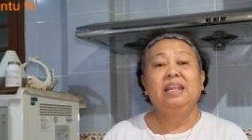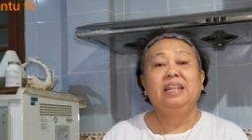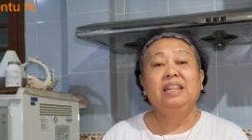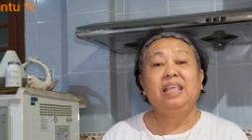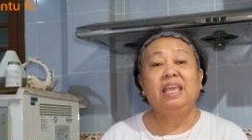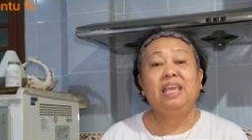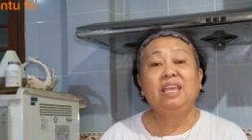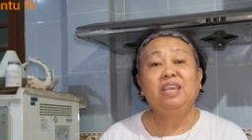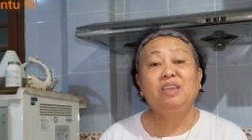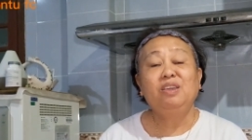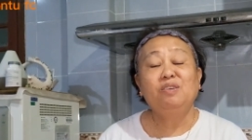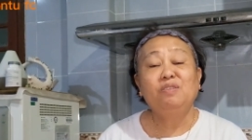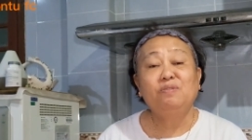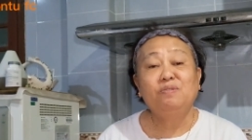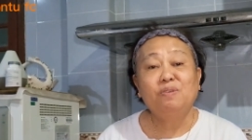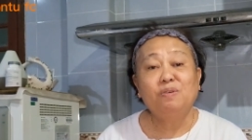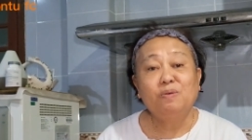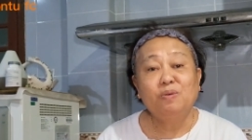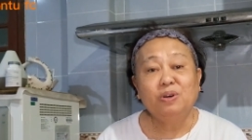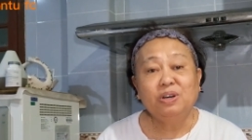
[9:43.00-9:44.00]
Thank you
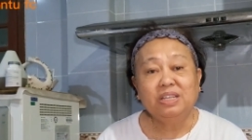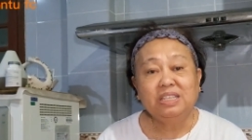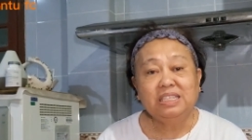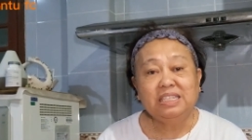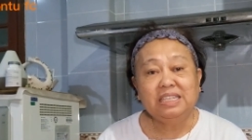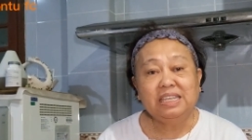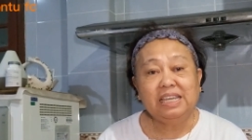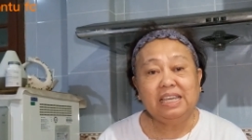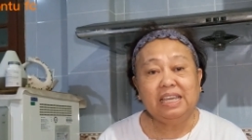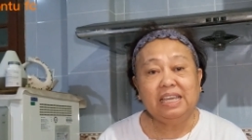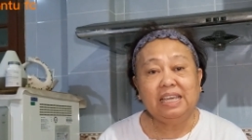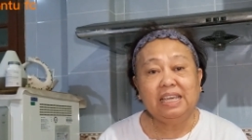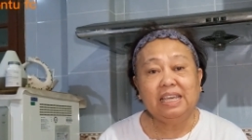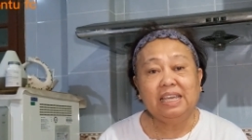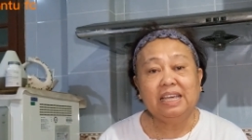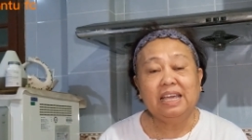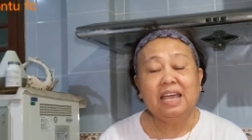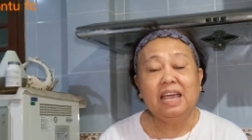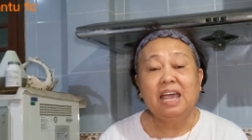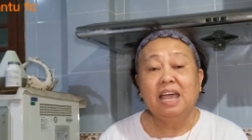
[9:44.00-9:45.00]
for
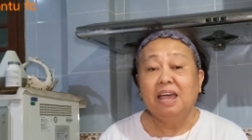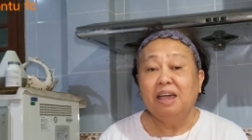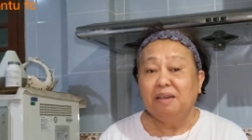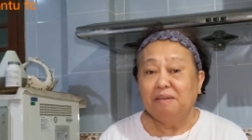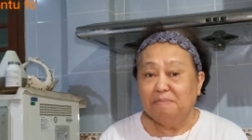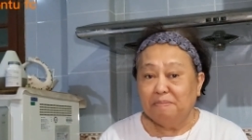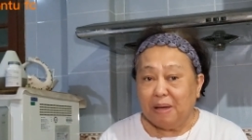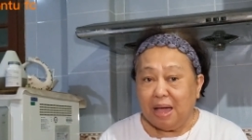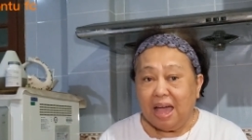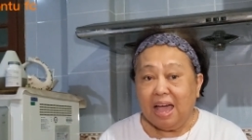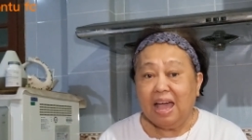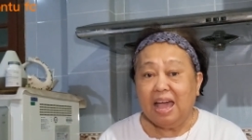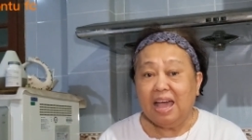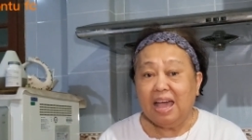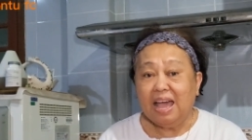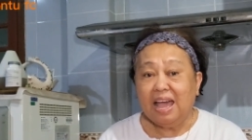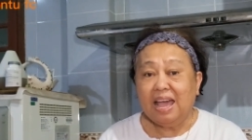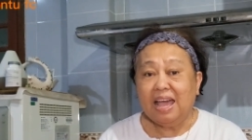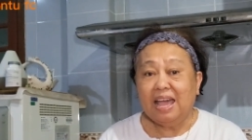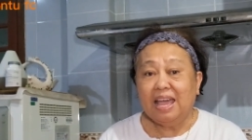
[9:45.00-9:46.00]
watching.
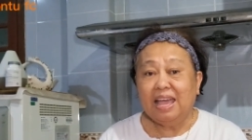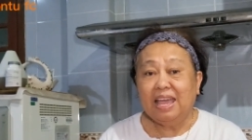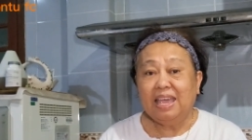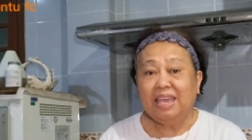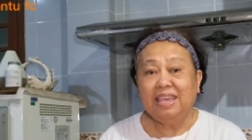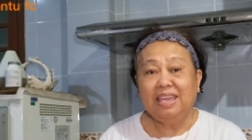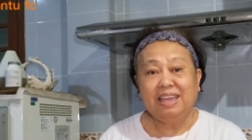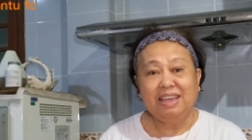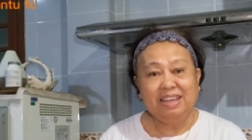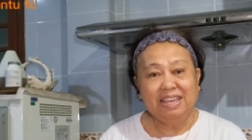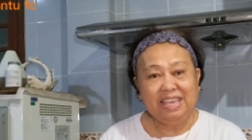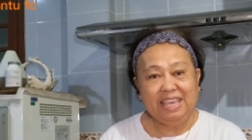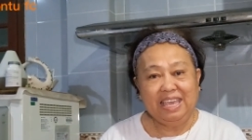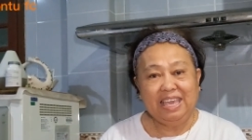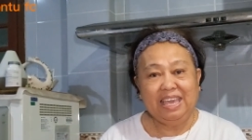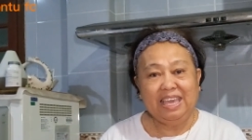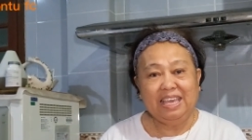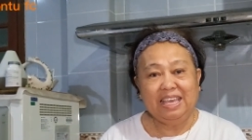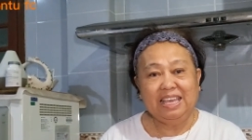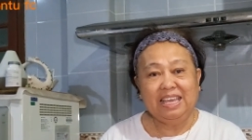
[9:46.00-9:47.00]
Bye.
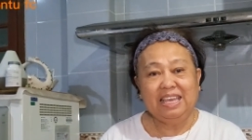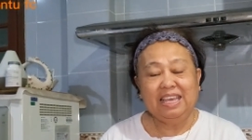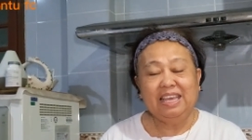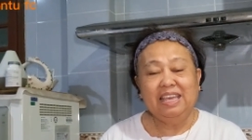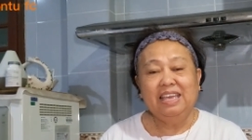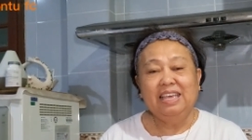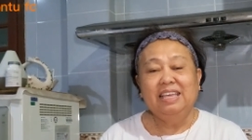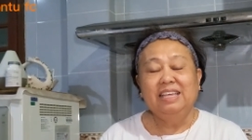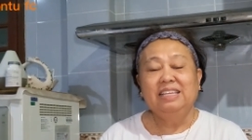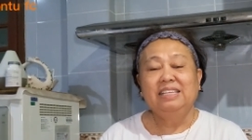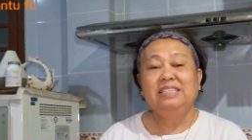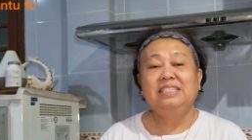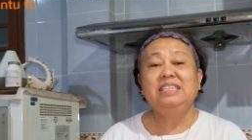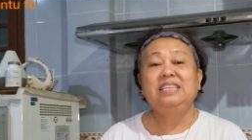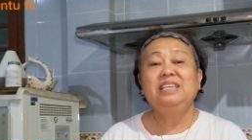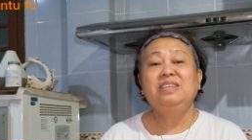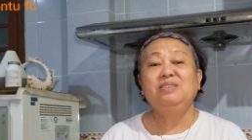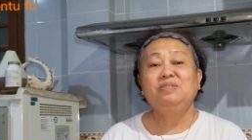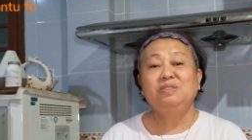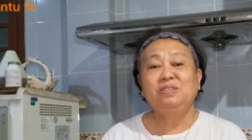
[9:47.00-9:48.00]
Okay.
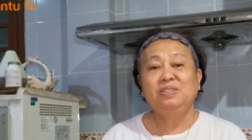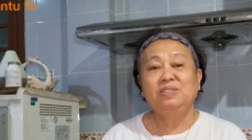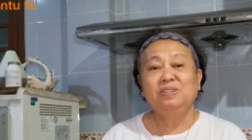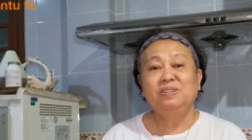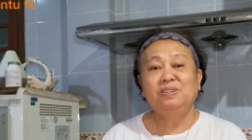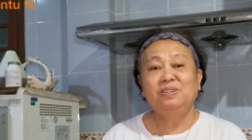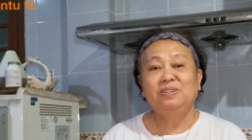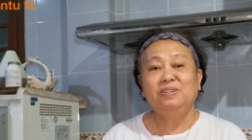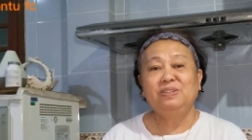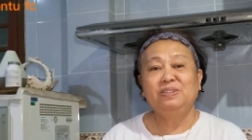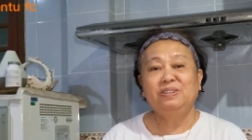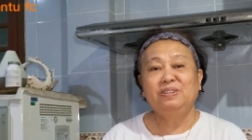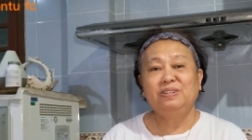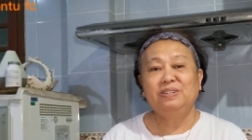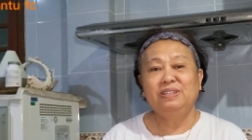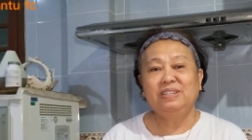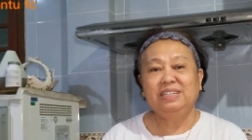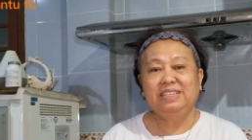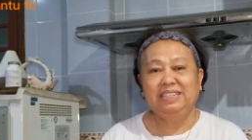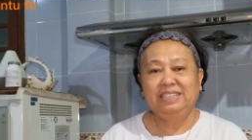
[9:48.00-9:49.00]
See you
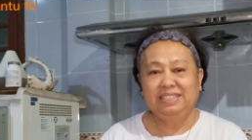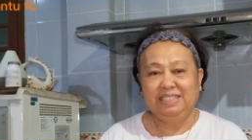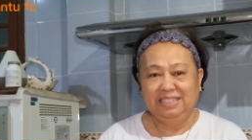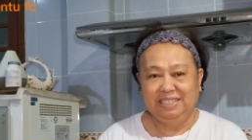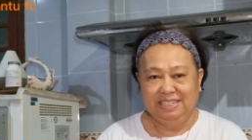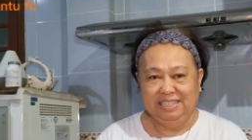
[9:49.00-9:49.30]
soon.